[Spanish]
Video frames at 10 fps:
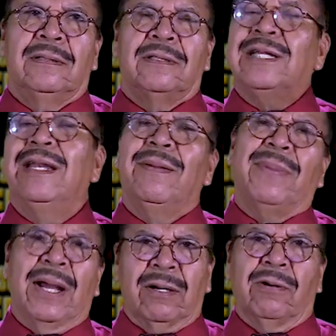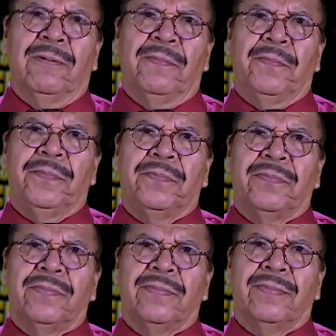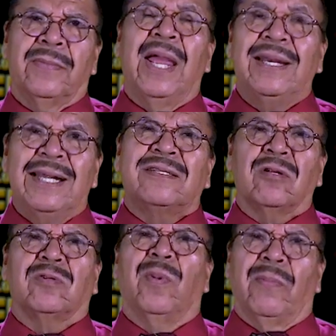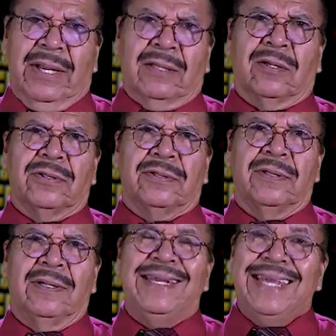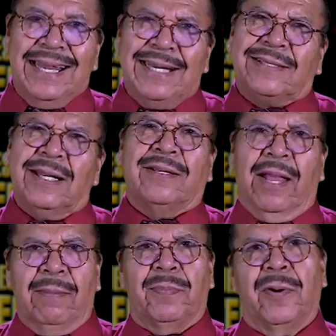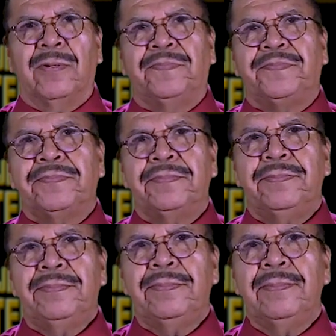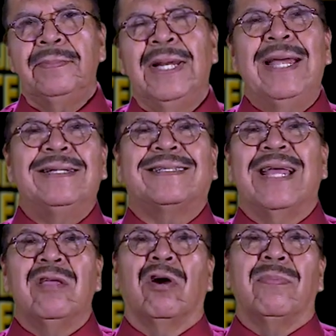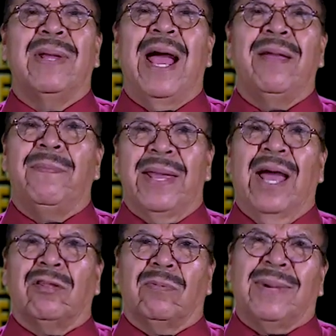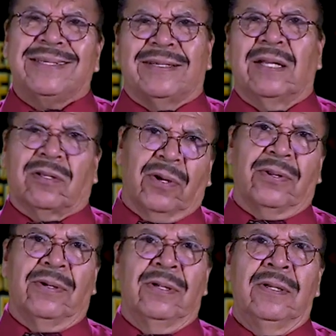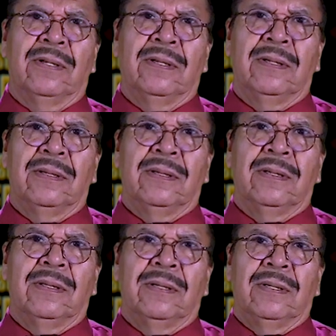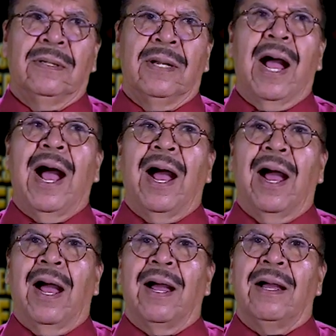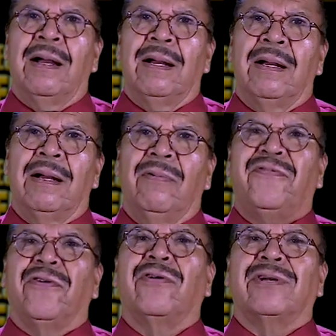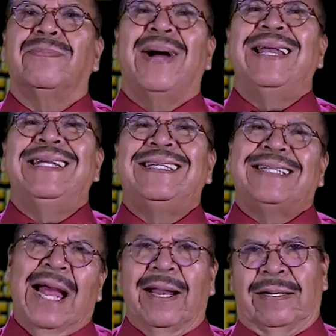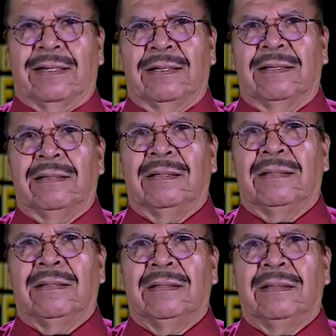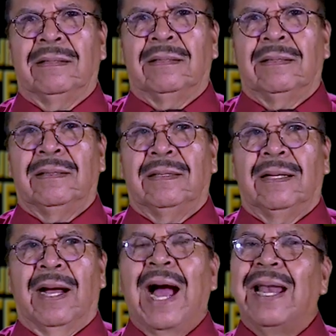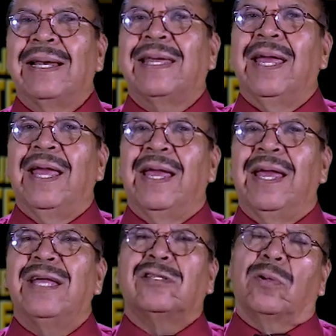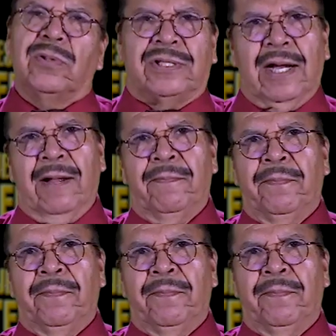Sin embargo, en estos momentos y en este tiempo, el Señor me ha enviado más que todo a formalizar al que escucha.